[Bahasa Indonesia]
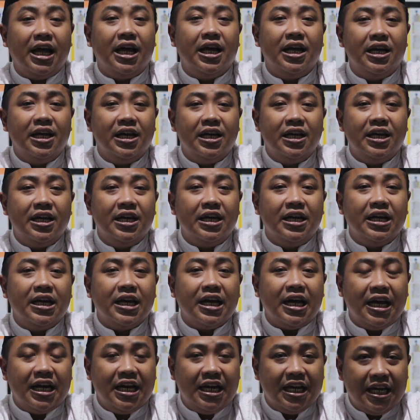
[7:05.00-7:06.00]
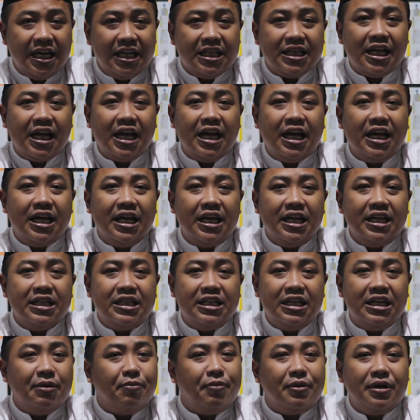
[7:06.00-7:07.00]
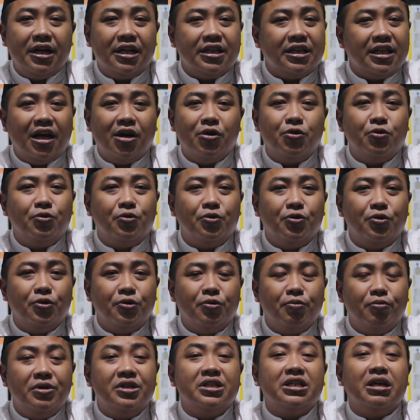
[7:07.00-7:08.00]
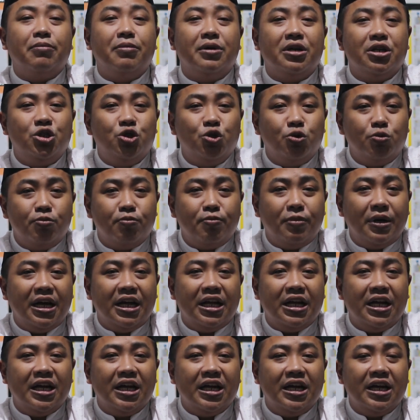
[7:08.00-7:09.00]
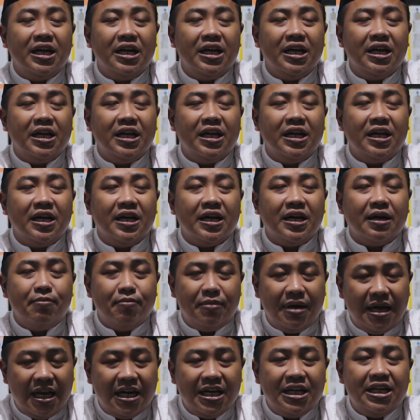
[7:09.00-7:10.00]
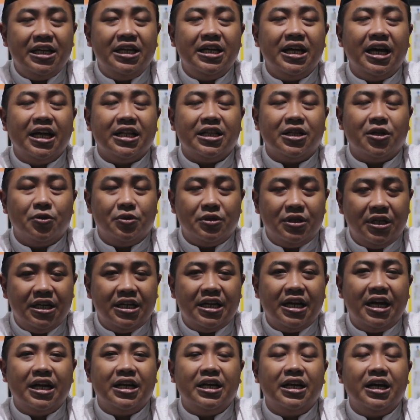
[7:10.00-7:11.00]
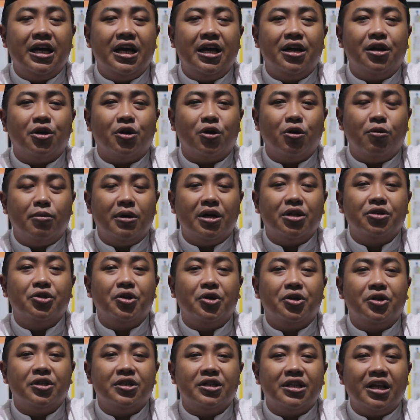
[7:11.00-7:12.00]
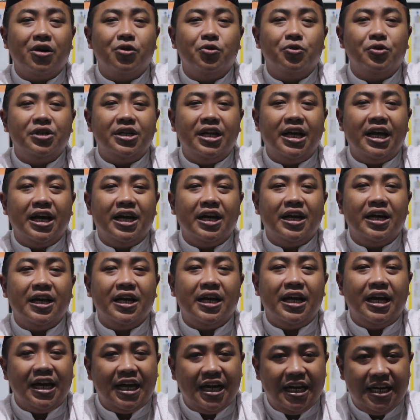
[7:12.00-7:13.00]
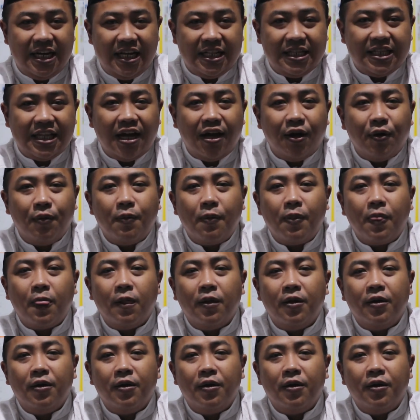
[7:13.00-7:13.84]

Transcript: kita, karena kita tidak pernah tahu bisa berjumpa kembali atau tidak dengan Ramadan tahun yang akan datang.